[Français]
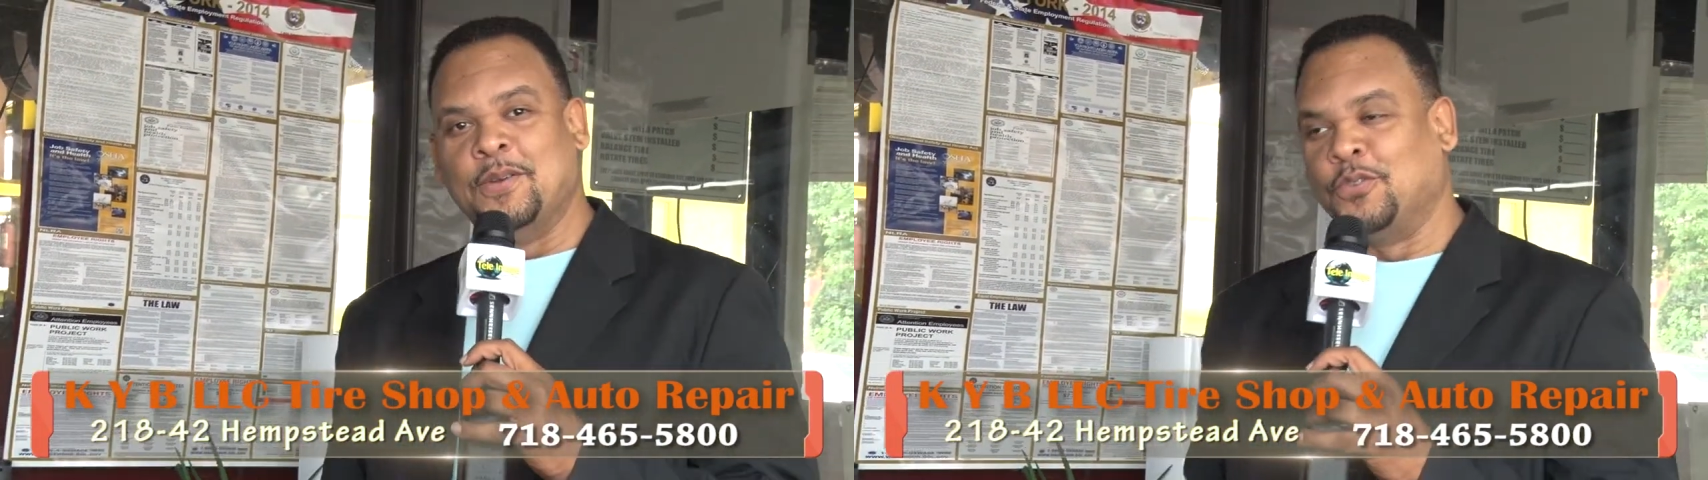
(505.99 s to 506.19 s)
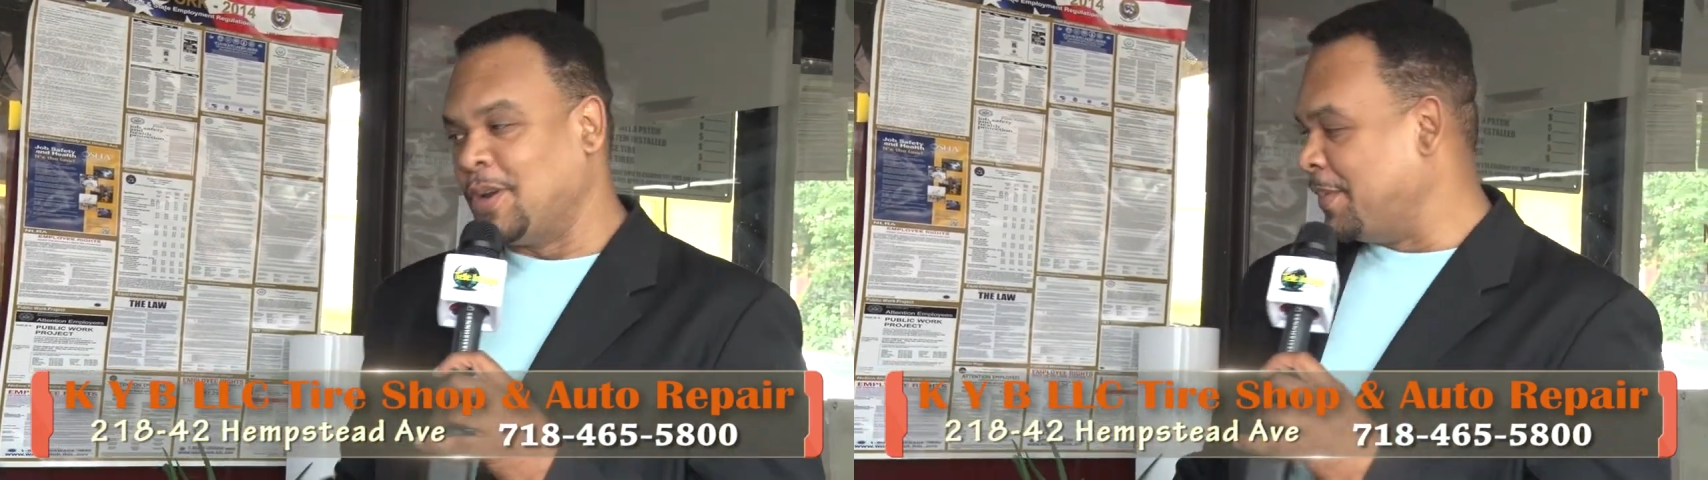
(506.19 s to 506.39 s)

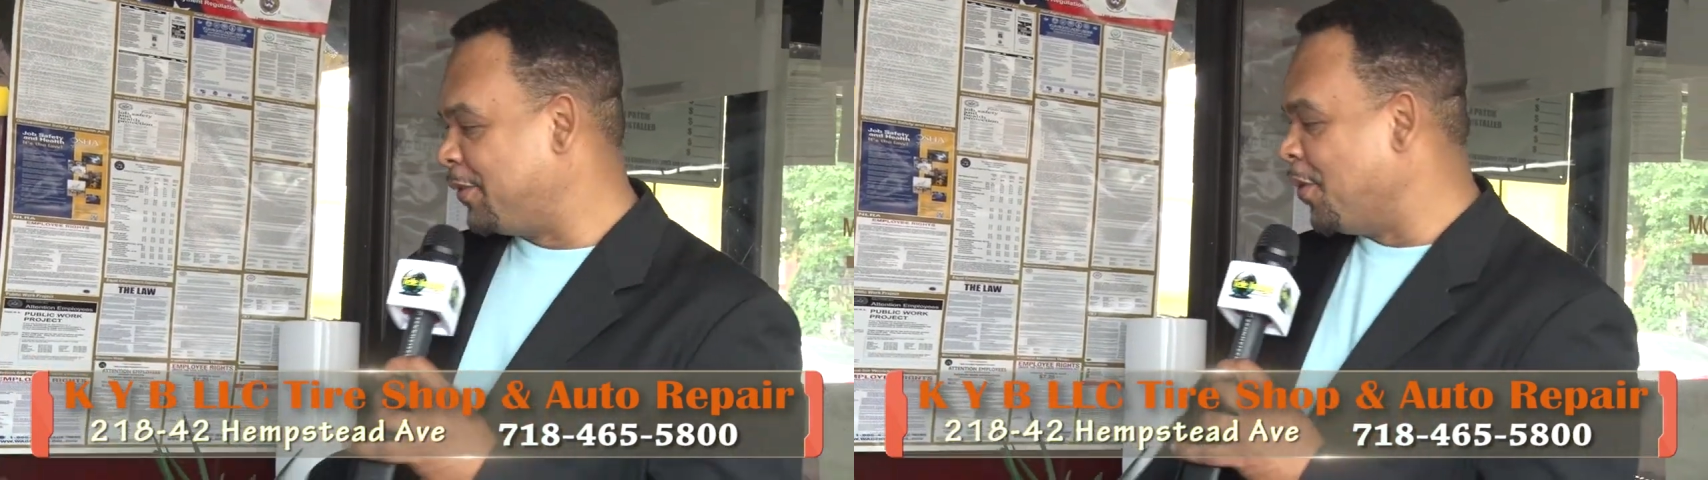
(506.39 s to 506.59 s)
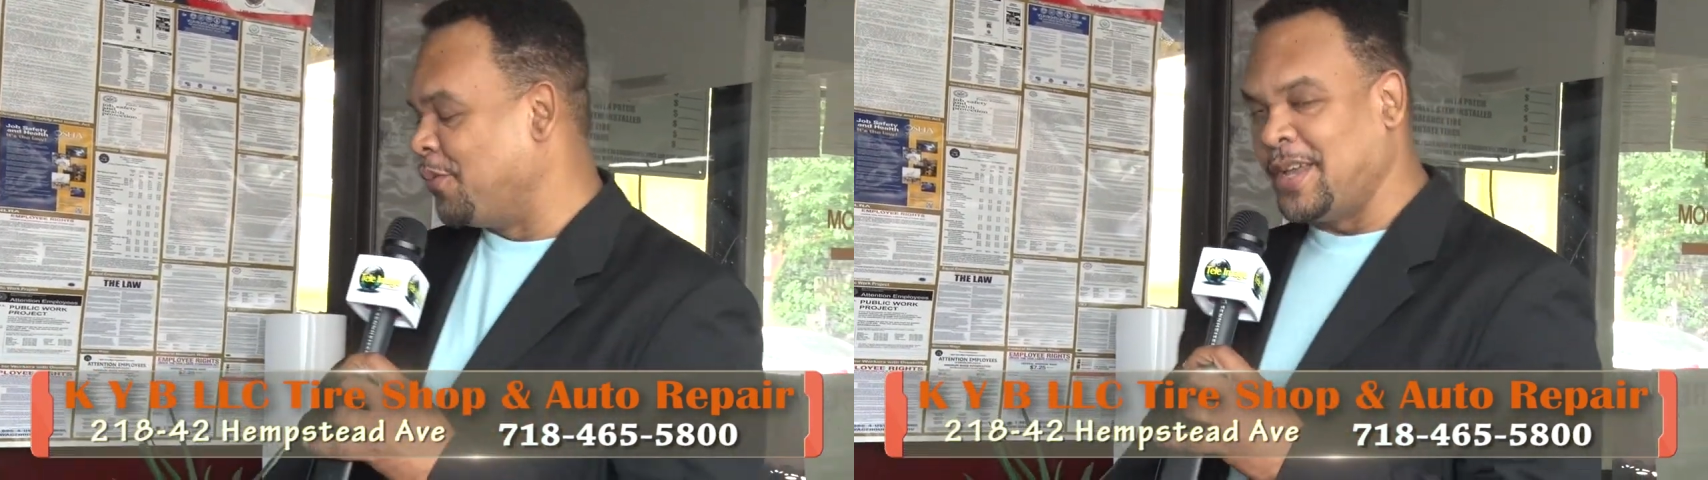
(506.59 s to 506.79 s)
nous bien
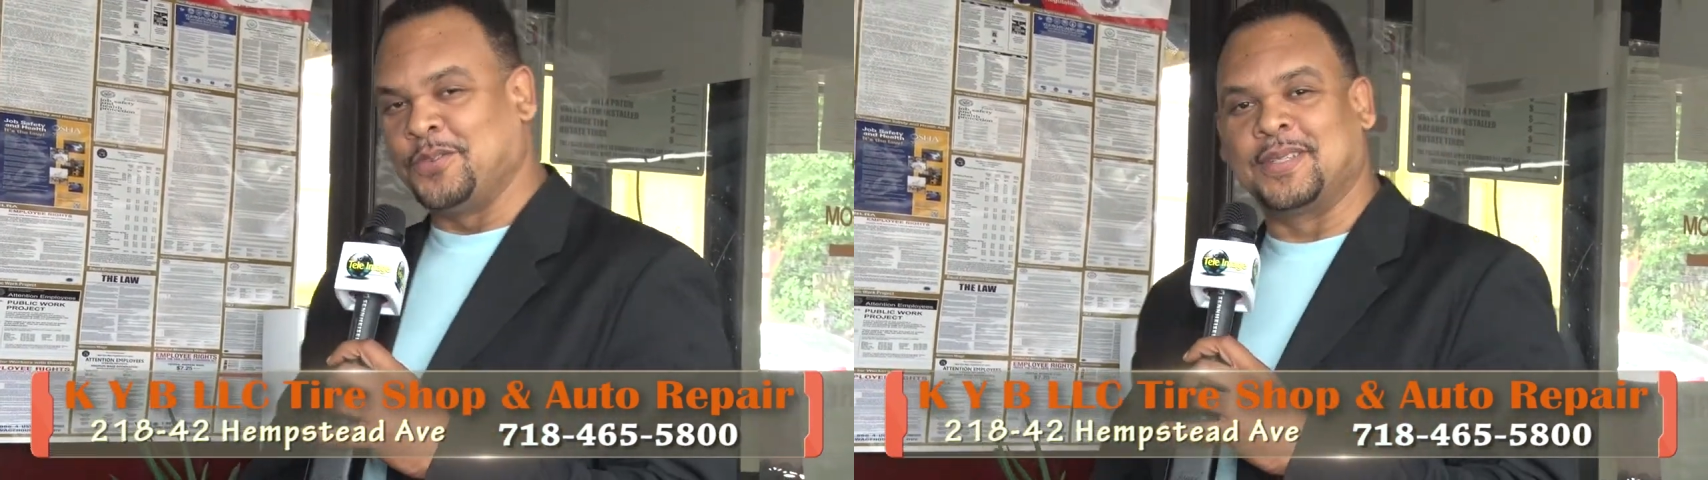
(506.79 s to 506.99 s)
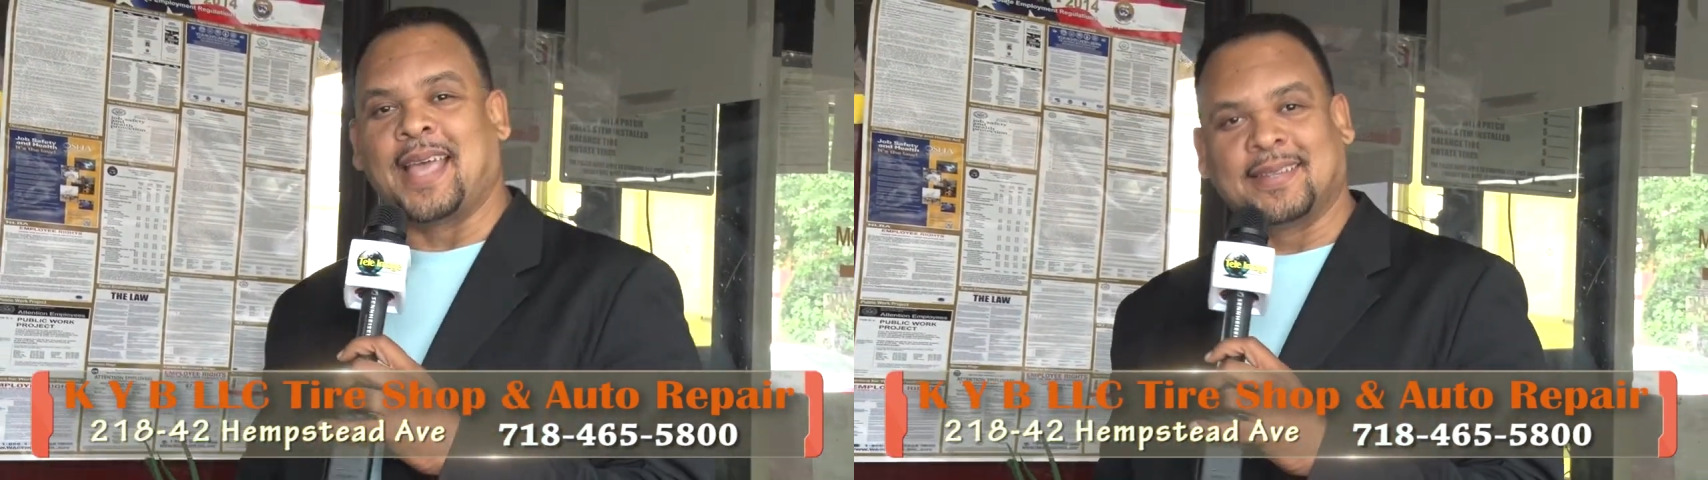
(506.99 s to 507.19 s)
Monsieur Ouvert
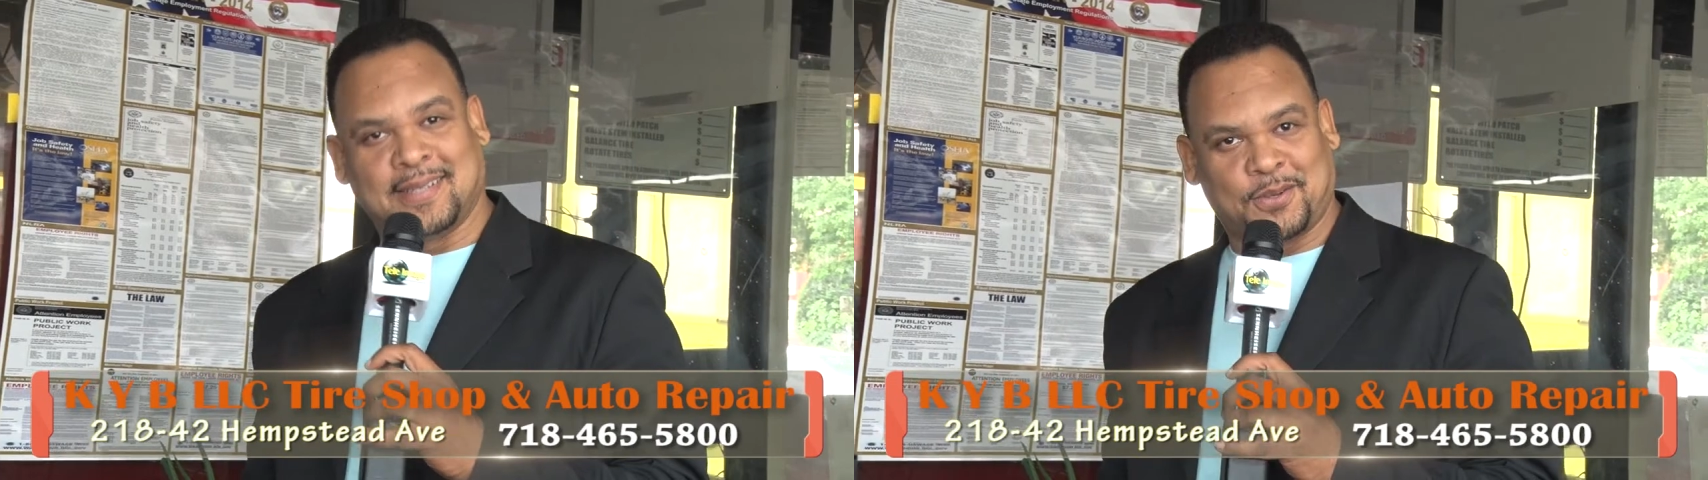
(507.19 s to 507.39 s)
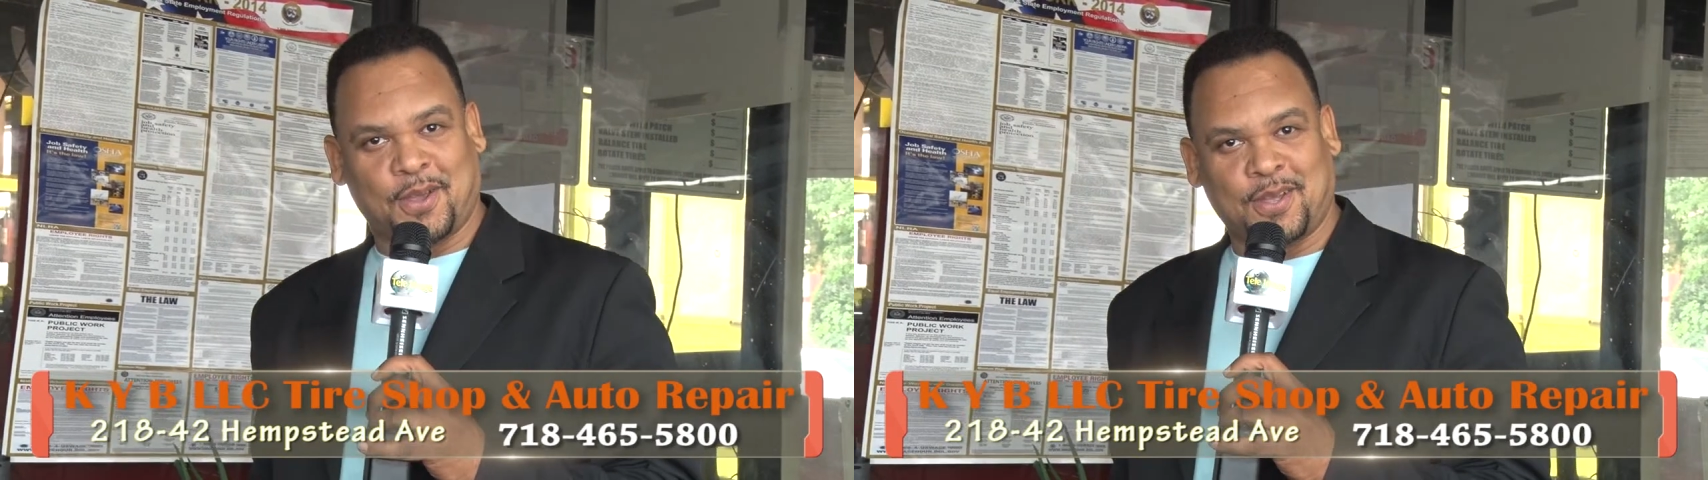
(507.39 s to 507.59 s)
jusqu'à
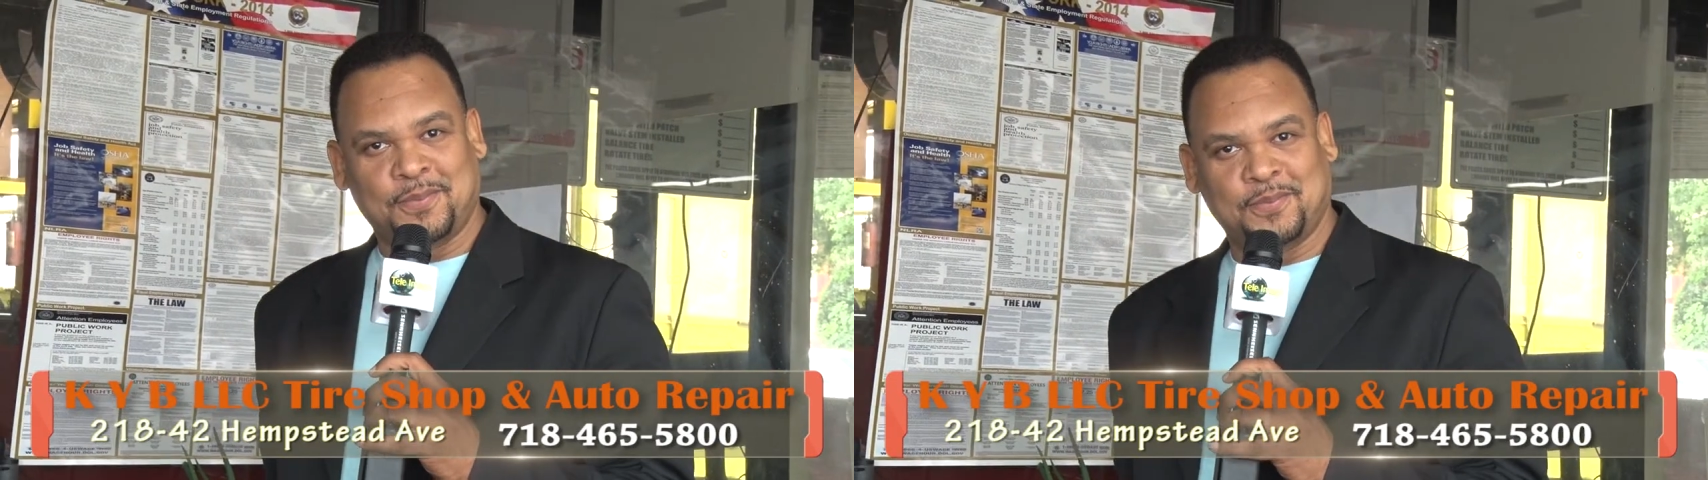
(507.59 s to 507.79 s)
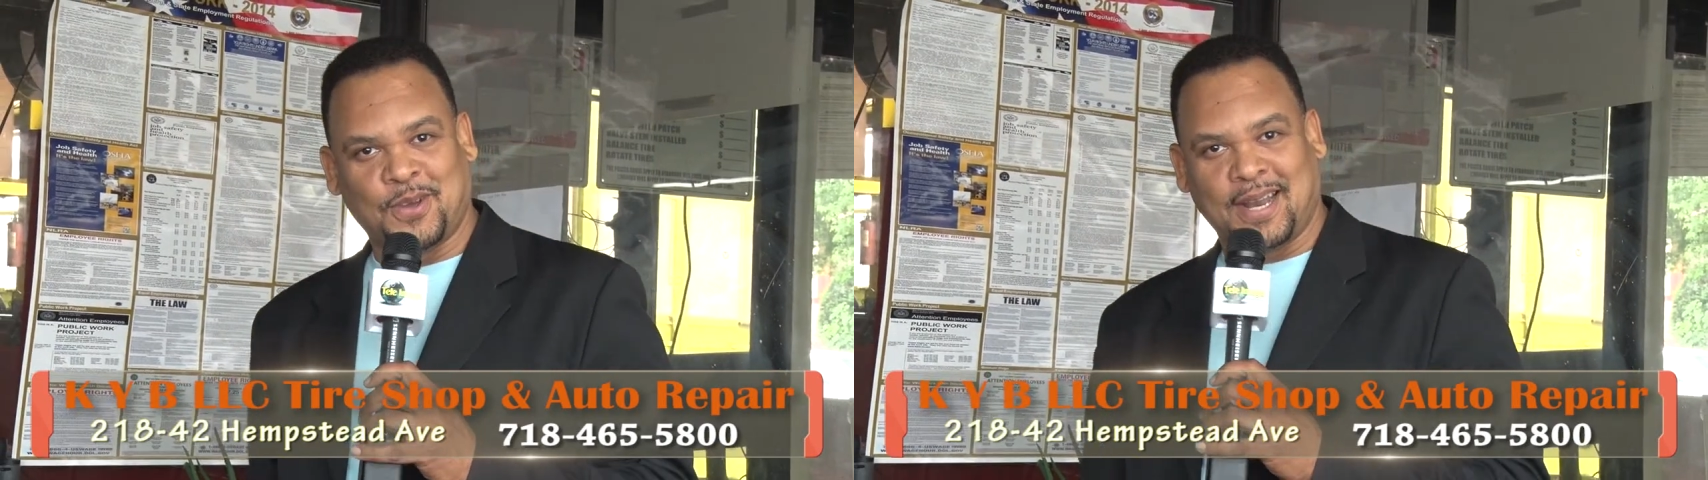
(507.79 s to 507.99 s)
5 heures.
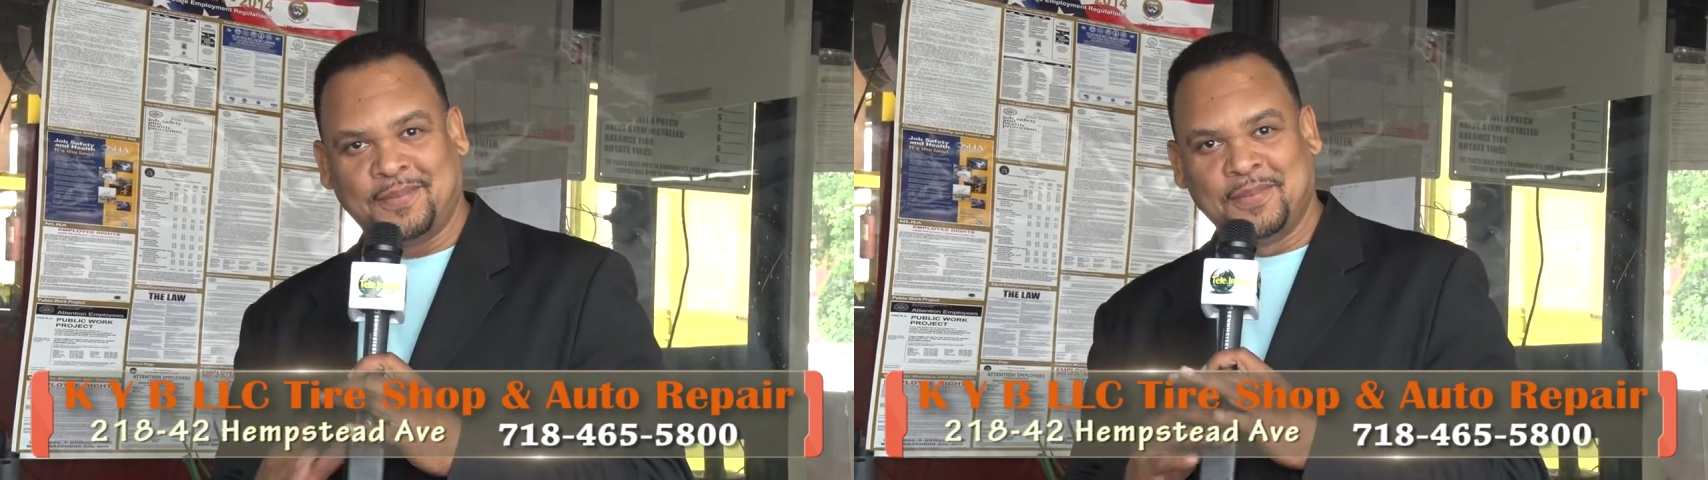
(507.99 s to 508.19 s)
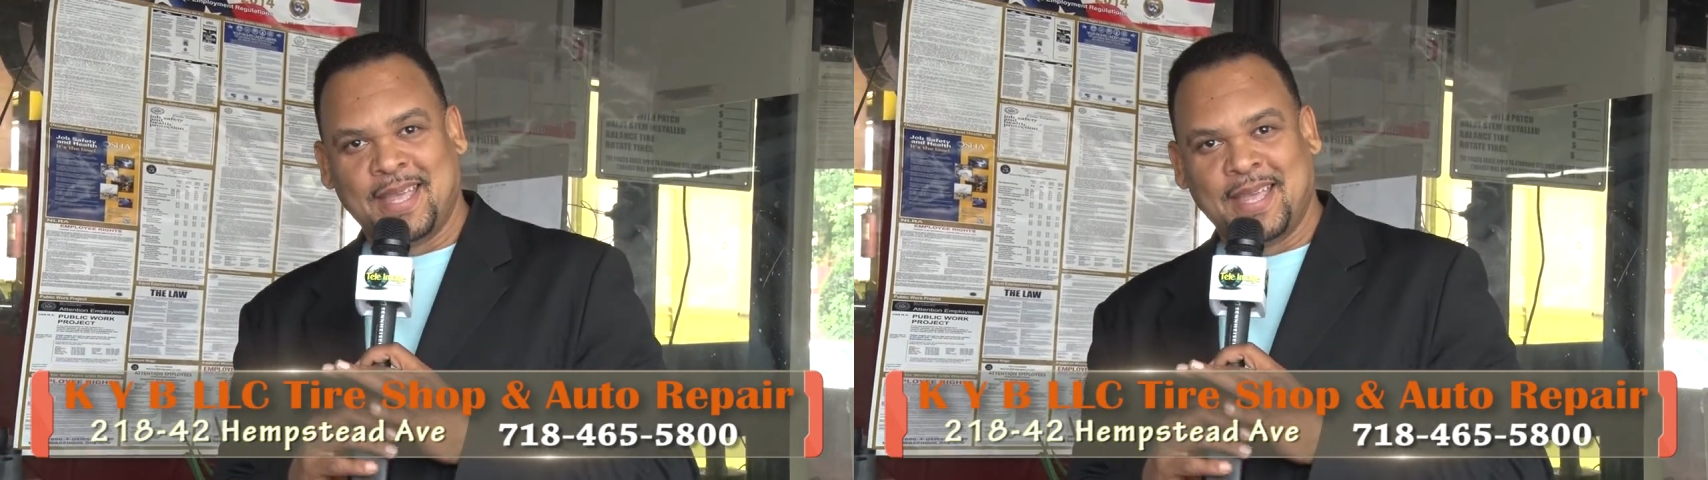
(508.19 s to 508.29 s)
Voilà.